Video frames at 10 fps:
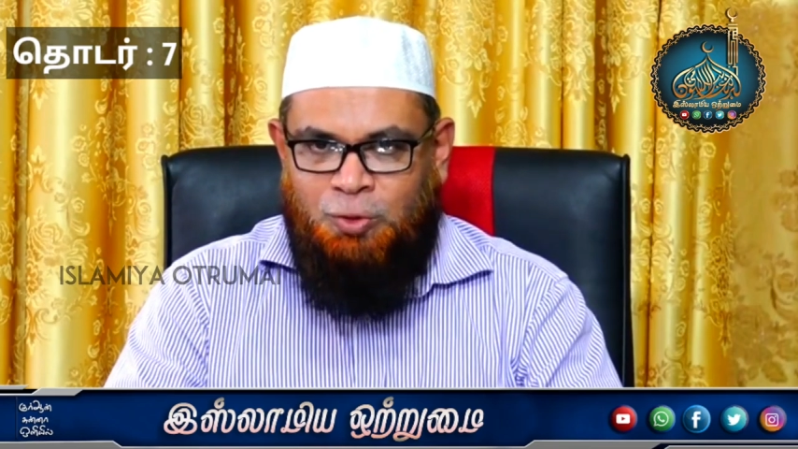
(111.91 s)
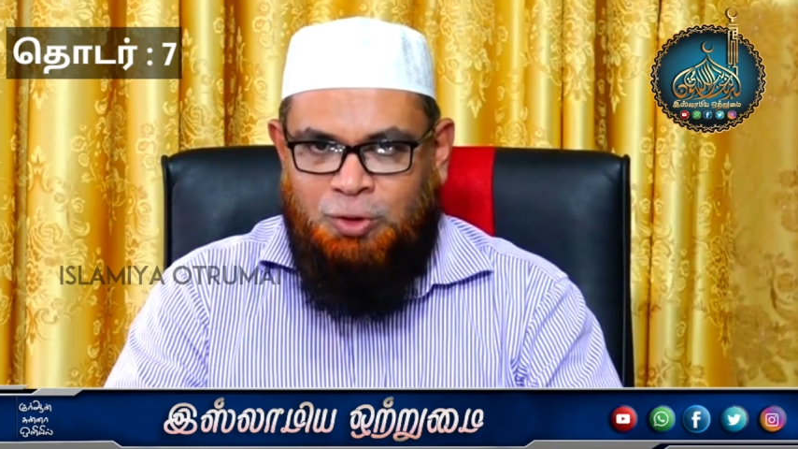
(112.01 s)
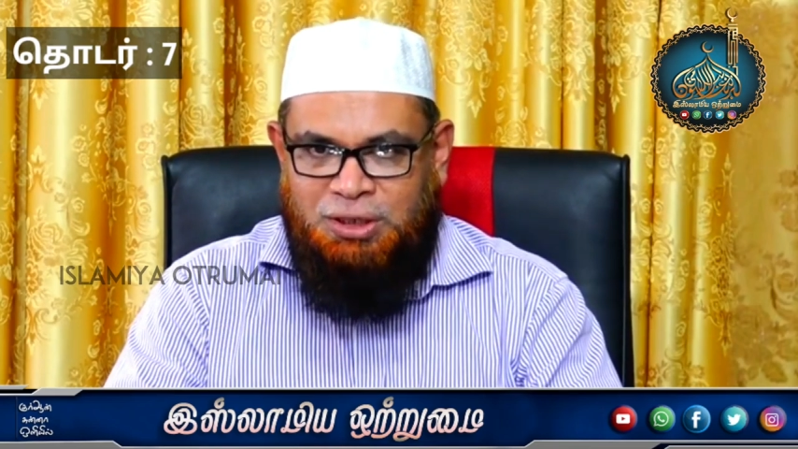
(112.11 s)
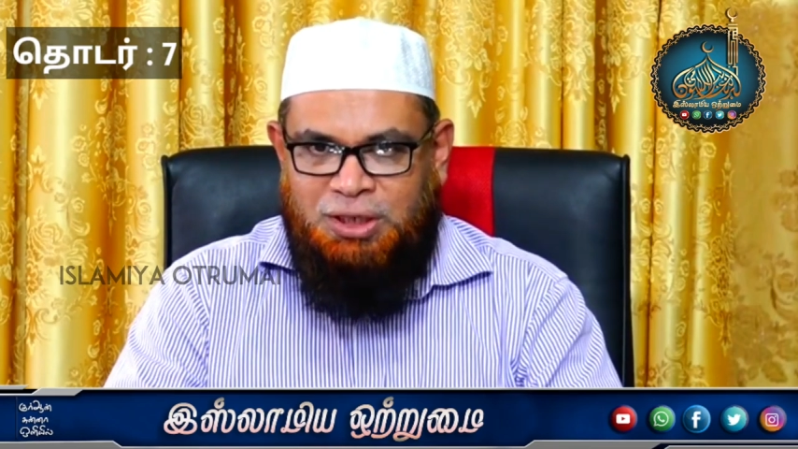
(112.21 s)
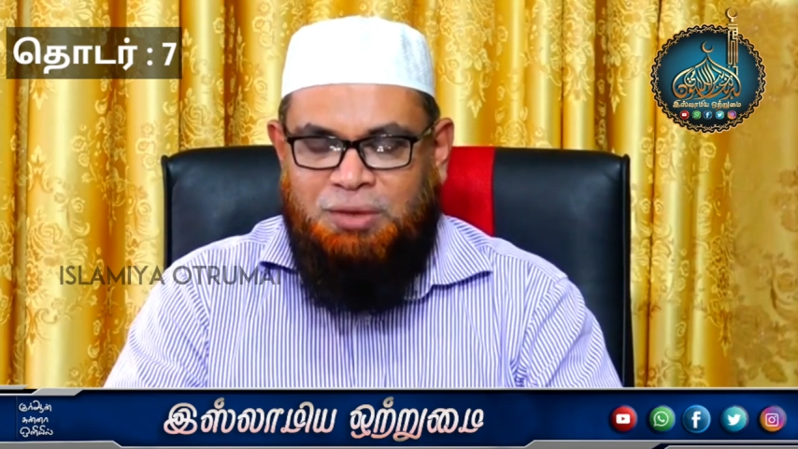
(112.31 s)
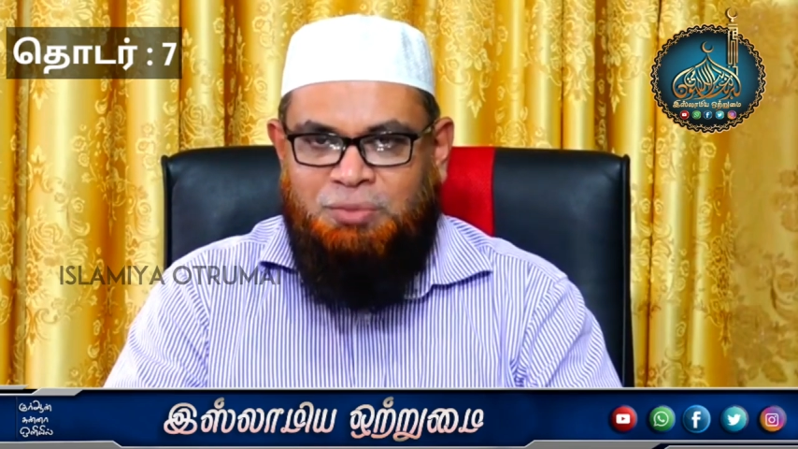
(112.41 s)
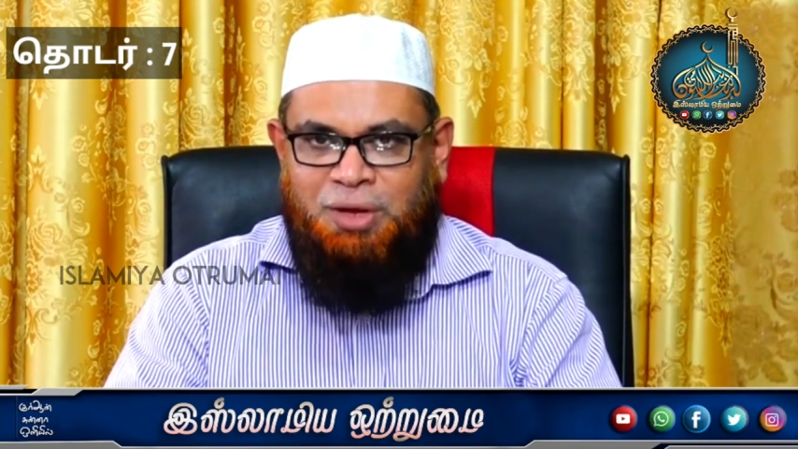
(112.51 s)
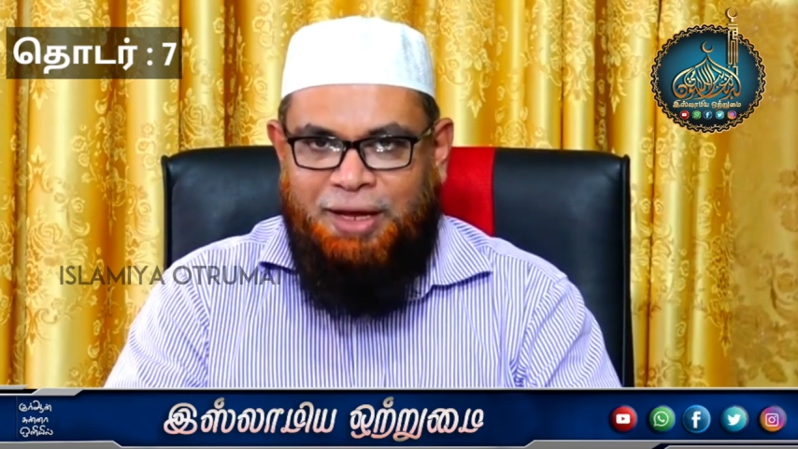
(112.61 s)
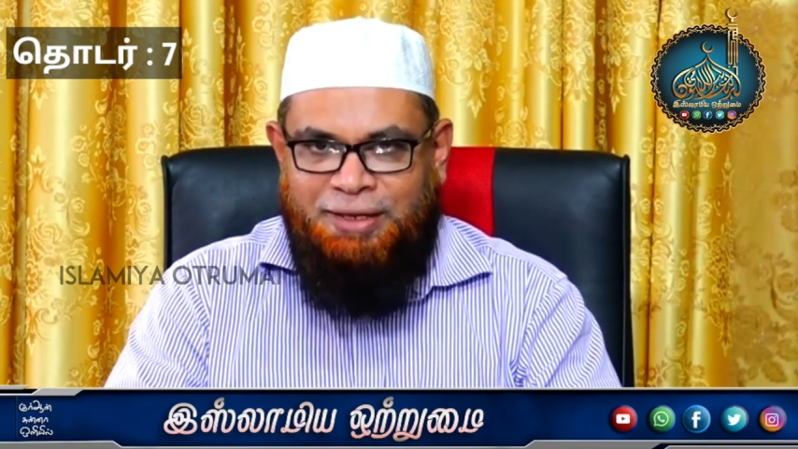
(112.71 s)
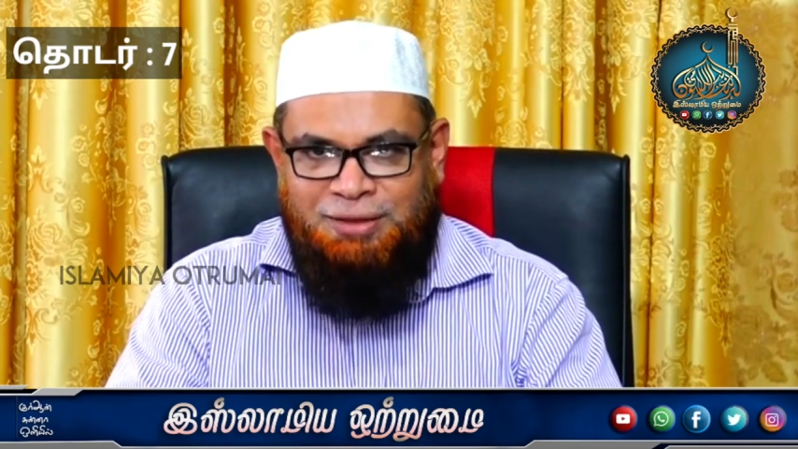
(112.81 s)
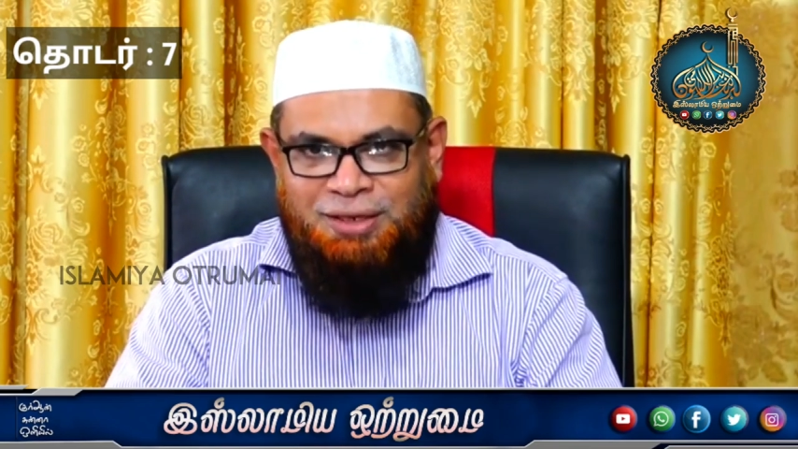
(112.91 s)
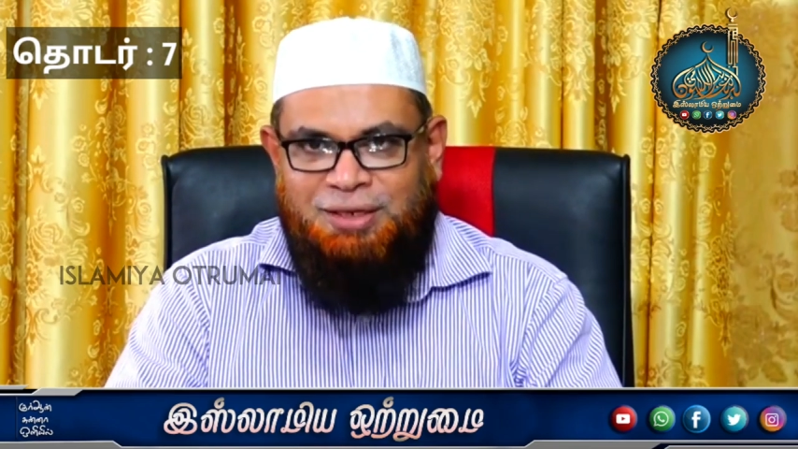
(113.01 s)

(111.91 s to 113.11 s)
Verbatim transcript: ஒட்டகம் ஐந்து